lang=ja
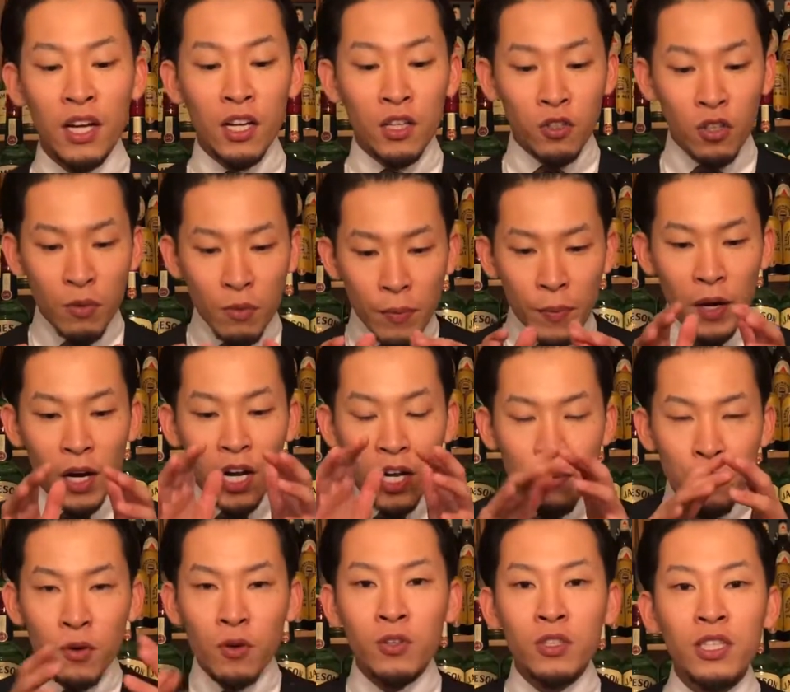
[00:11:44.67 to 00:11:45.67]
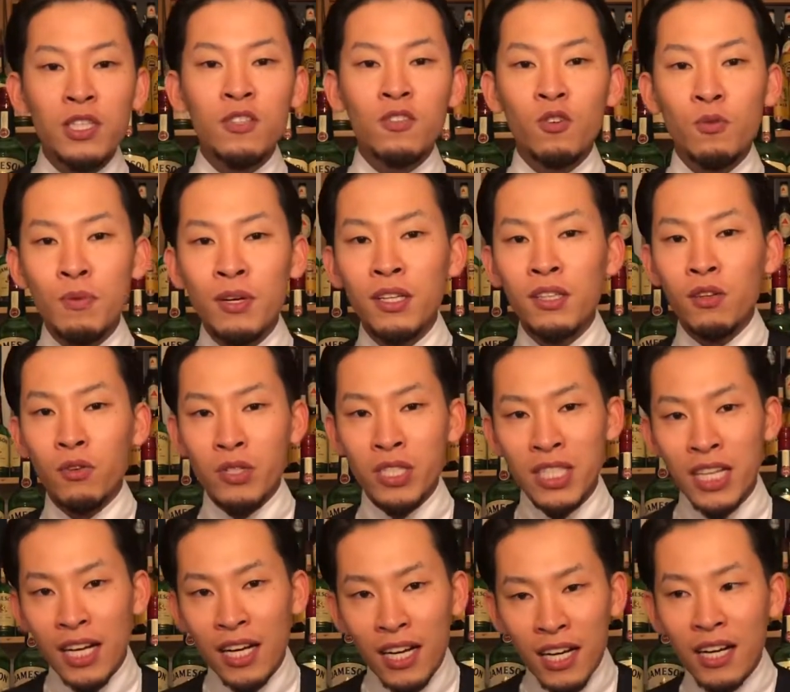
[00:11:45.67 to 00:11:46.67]
それもハイボールっていう飲み方をし
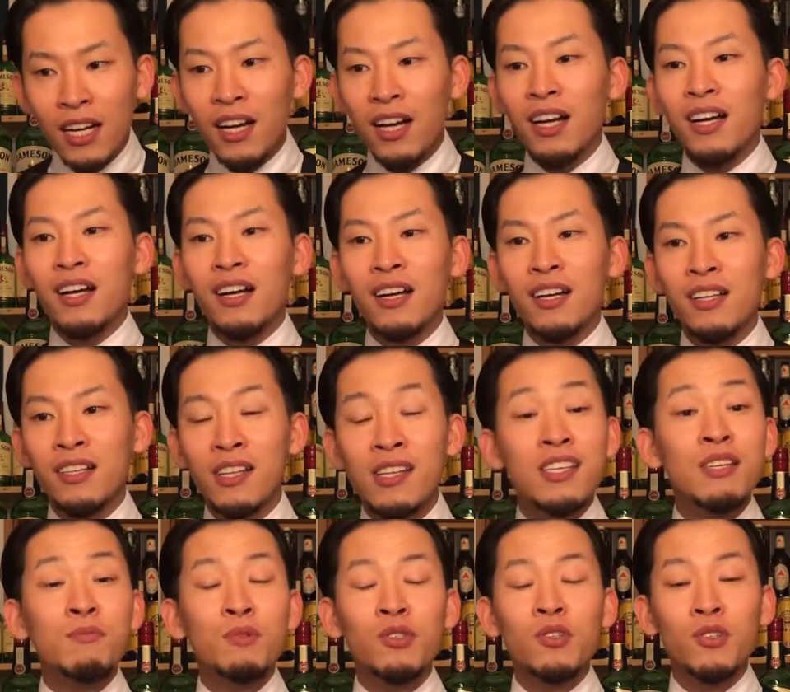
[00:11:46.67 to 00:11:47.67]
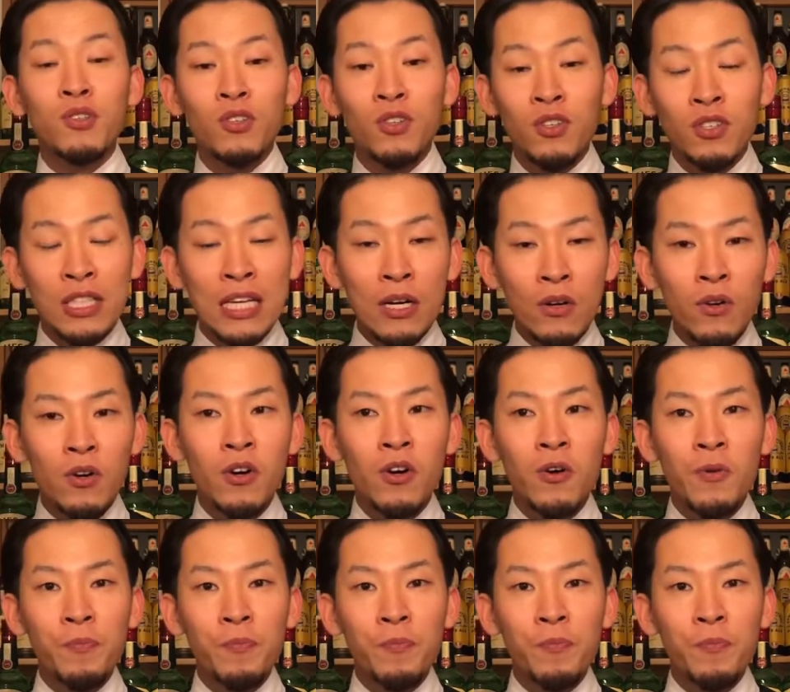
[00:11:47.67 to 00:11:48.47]
たからね、ジェムソンの良さを、